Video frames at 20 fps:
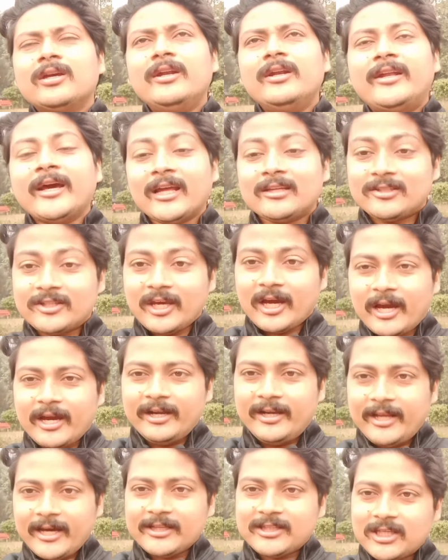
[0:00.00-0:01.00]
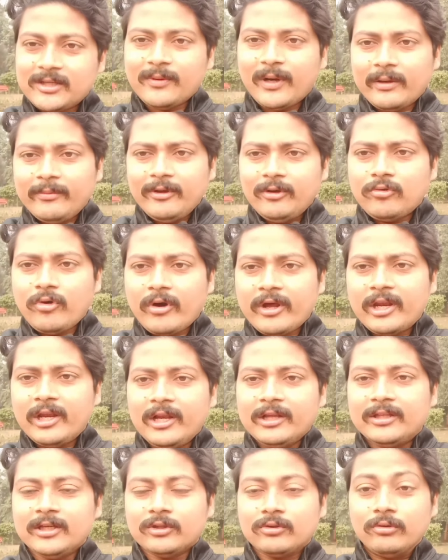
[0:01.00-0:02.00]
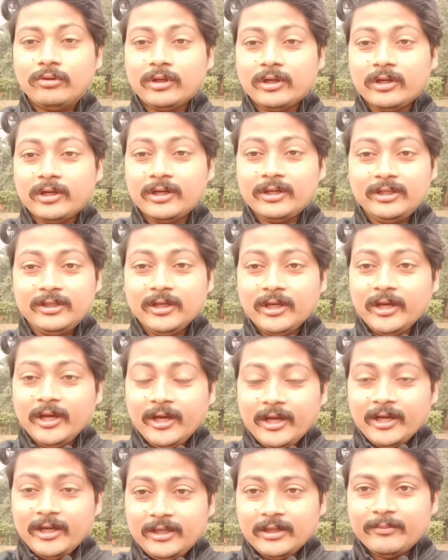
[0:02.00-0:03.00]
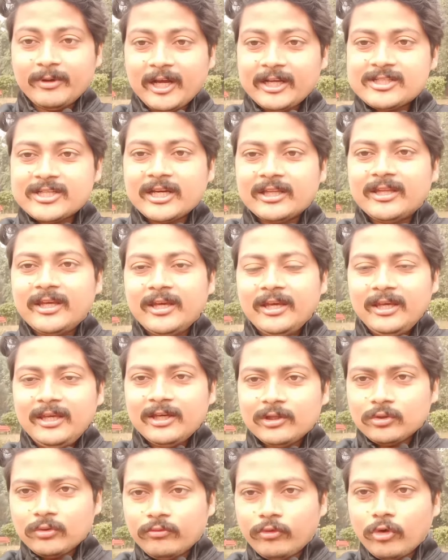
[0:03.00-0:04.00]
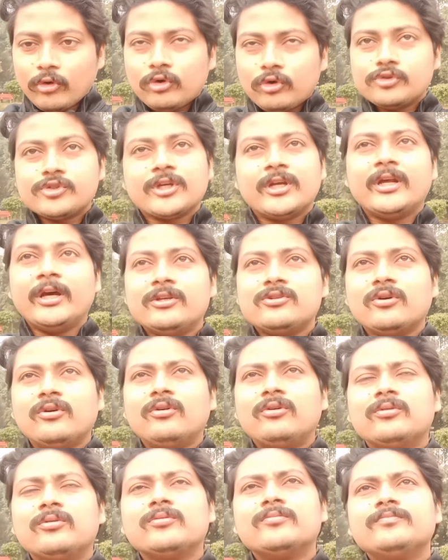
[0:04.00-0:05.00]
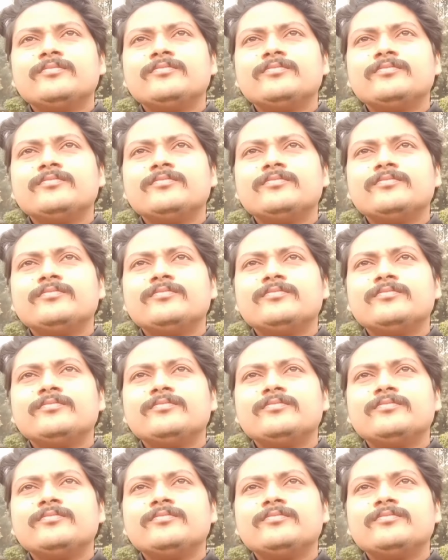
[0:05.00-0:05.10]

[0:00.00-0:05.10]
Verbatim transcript: कि डेथ क्या है डेथ के बारे में इंक्वायरी लेते हैं तो यमराज कहते हैं कि ये तो वो क्वेश्चन है जो